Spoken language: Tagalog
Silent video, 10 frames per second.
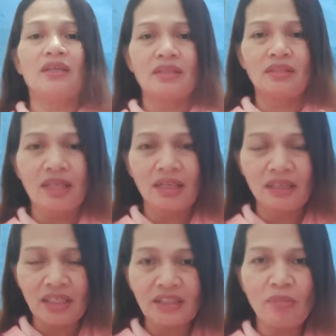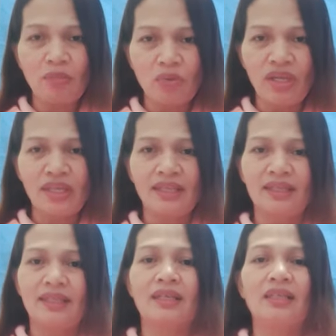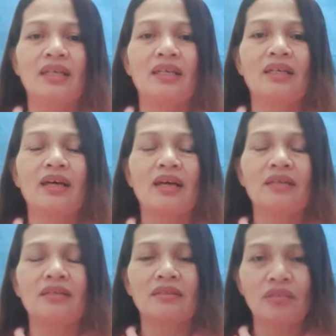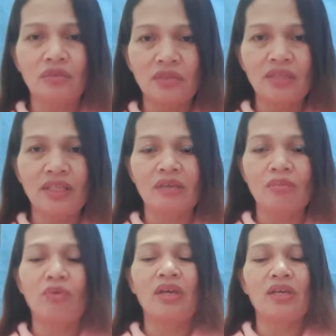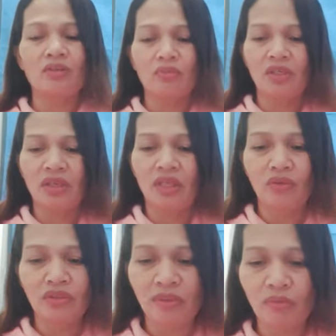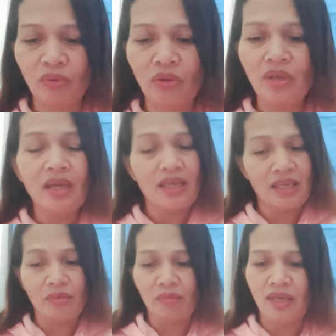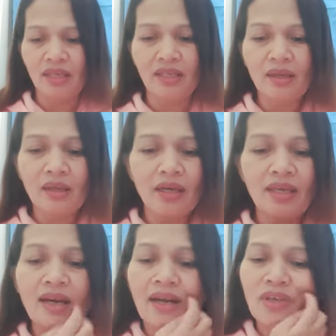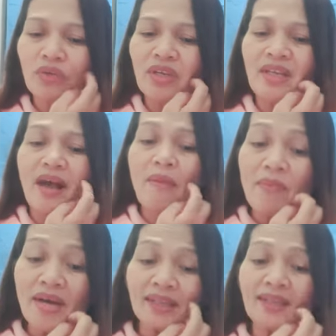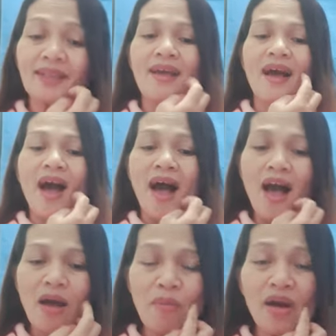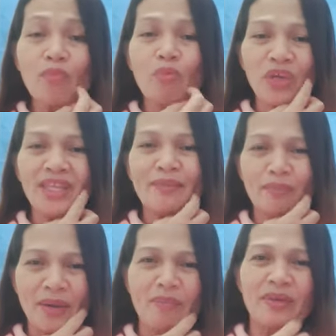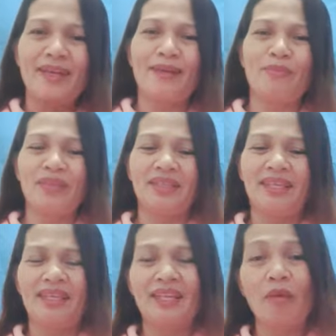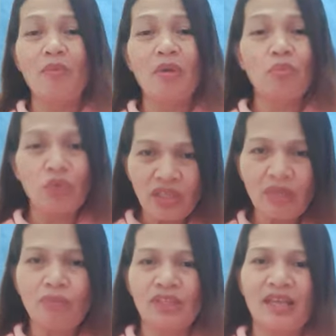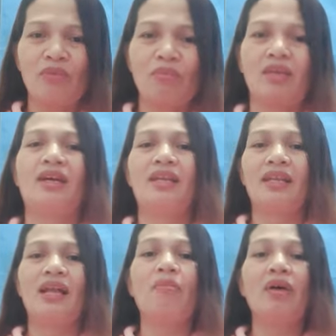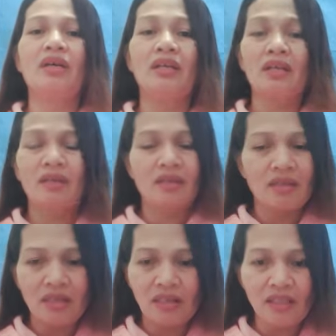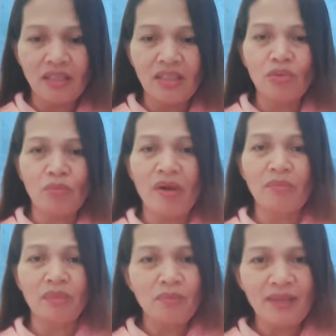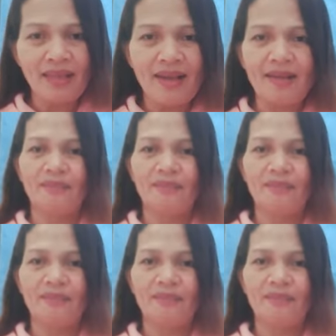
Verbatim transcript: Talagang isa buhay natin na talagang ang Diyos sa ating buhay ay kumikilos na po. Amen. Kaya ngayon na dapat habang pwede pa mga kapatid, habang pwede pa tayong mangaral, habang andito pa ang Biblia.